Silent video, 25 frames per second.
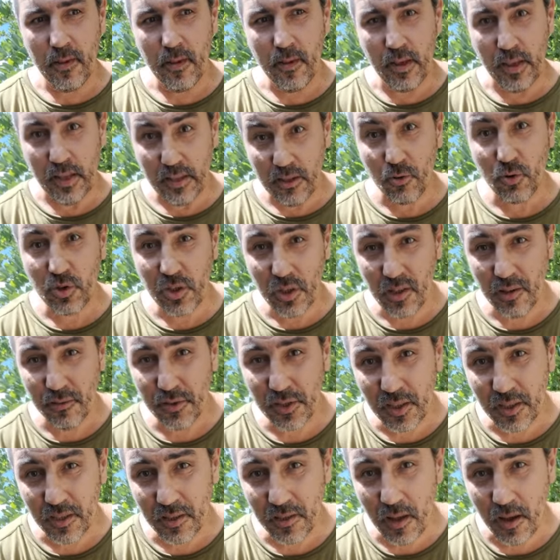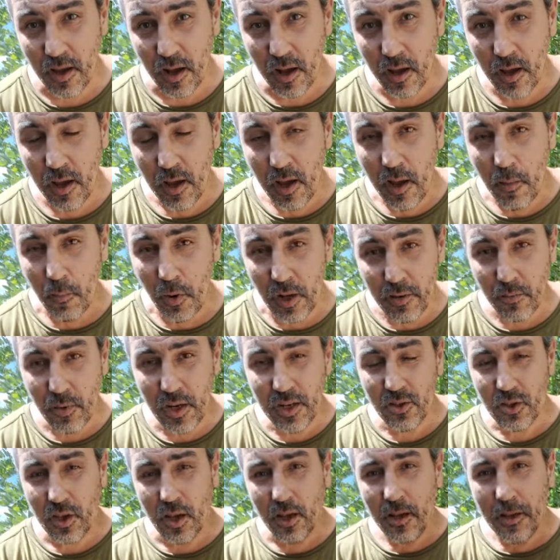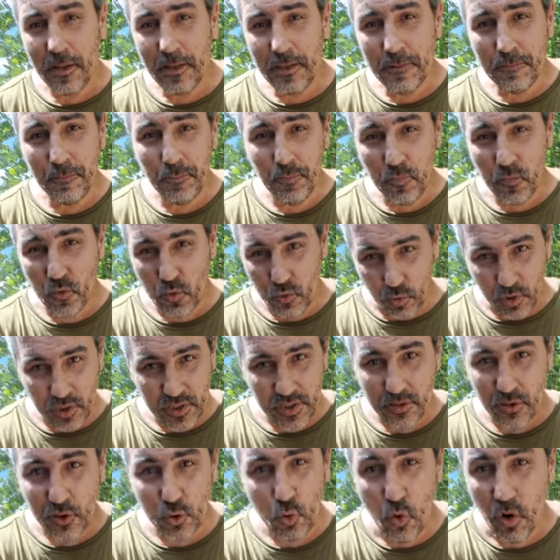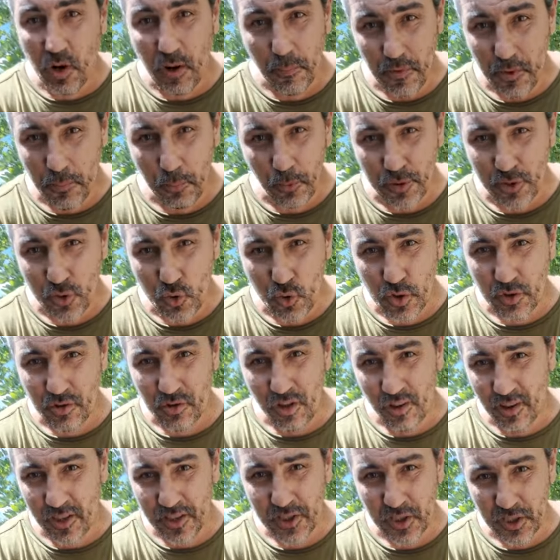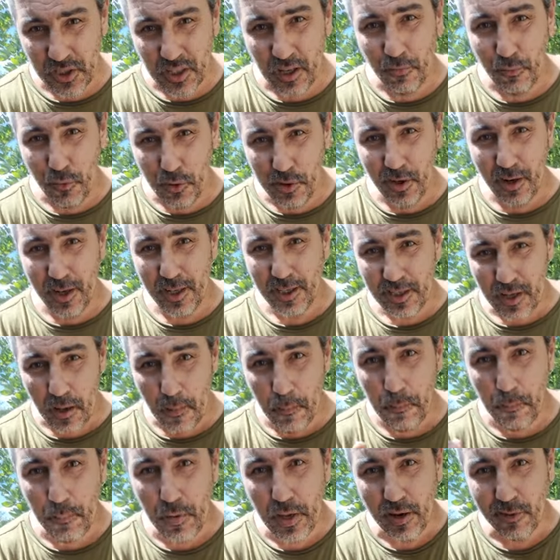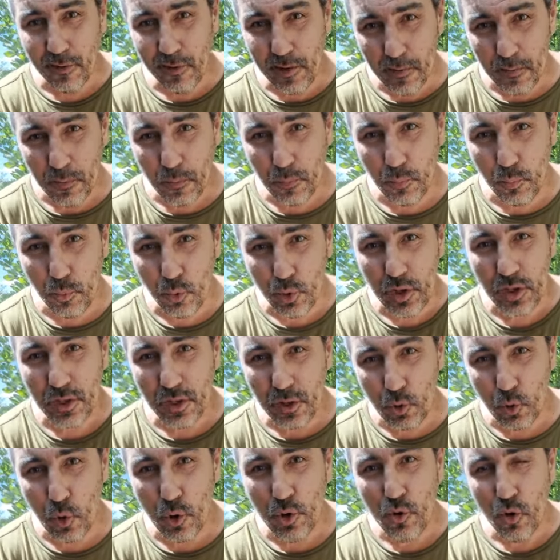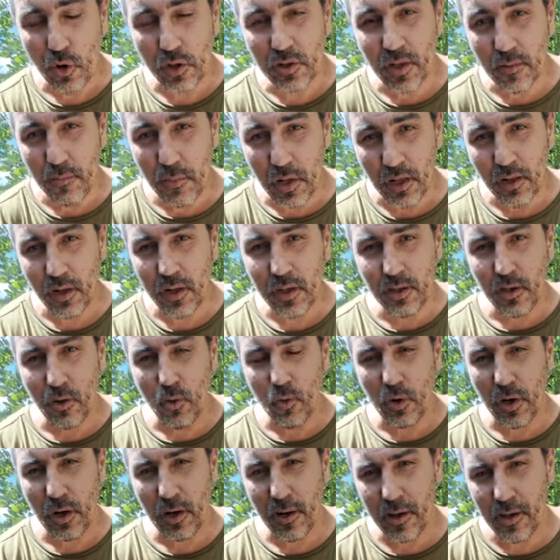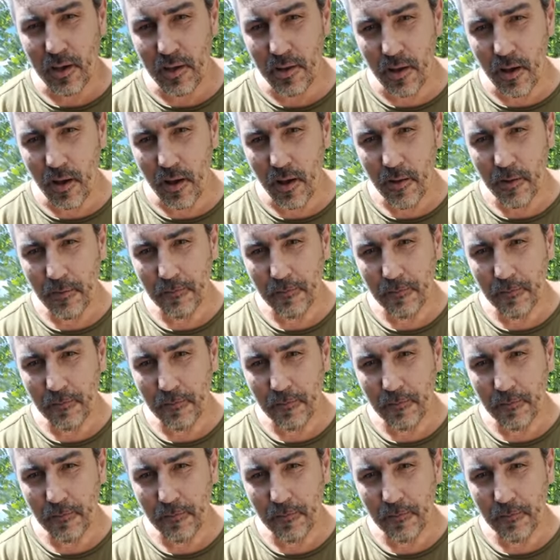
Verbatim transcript: И это уже навсегда. Понимаете? То есть, сколько бы ни просуществовала Российская Федерация, первой будет, кто ее отымел, это Украина.